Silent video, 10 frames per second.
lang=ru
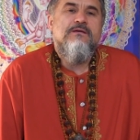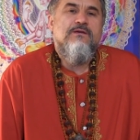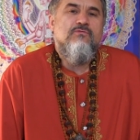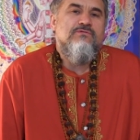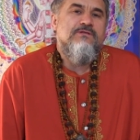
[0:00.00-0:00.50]

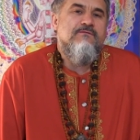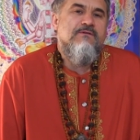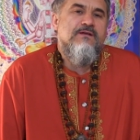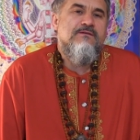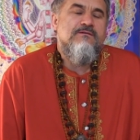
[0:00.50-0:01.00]
И
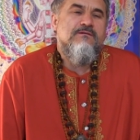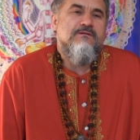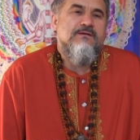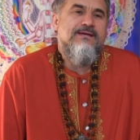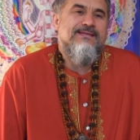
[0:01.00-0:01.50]
узнавать
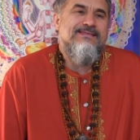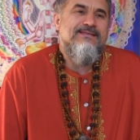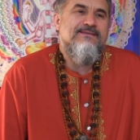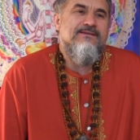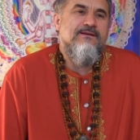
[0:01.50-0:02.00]
это
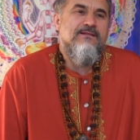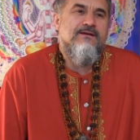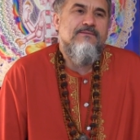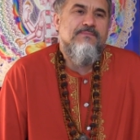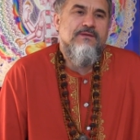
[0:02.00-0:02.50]

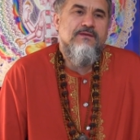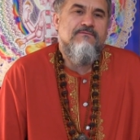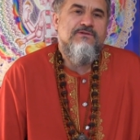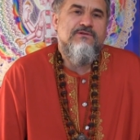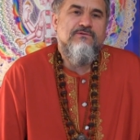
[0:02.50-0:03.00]
тело и
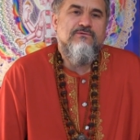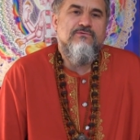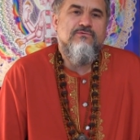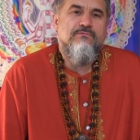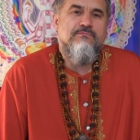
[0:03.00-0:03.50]

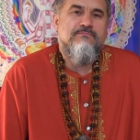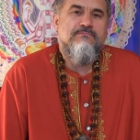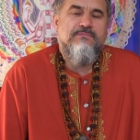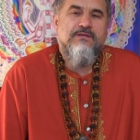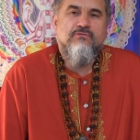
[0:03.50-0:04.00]
всю
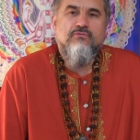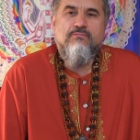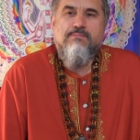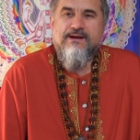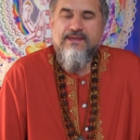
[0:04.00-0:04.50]
такую
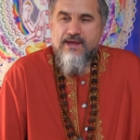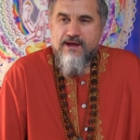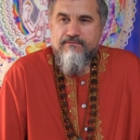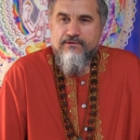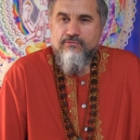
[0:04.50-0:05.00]

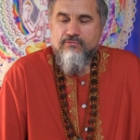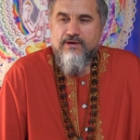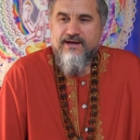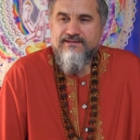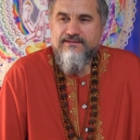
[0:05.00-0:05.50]

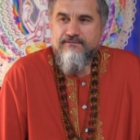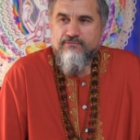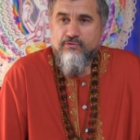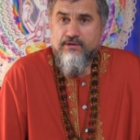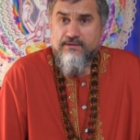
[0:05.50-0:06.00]
проявленную
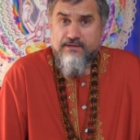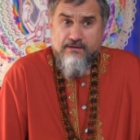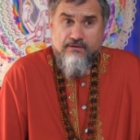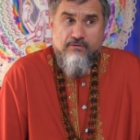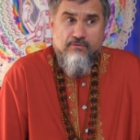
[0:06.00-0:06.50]
активную
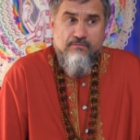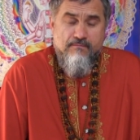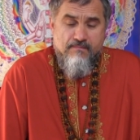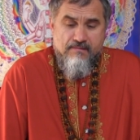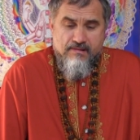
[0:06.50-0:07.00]
энергию,
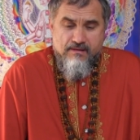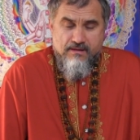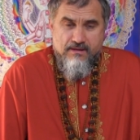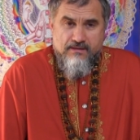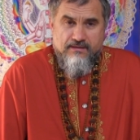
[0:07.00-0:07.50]

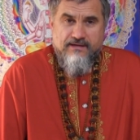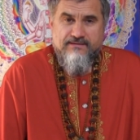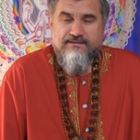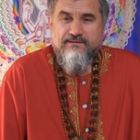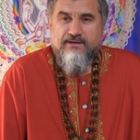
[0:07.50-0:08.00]
как
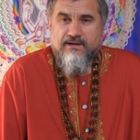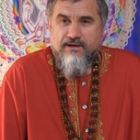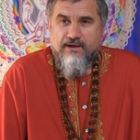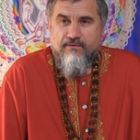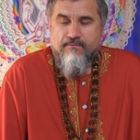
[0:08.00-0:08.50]
ситха
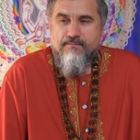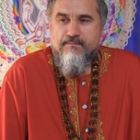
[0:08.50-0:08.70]
Каю.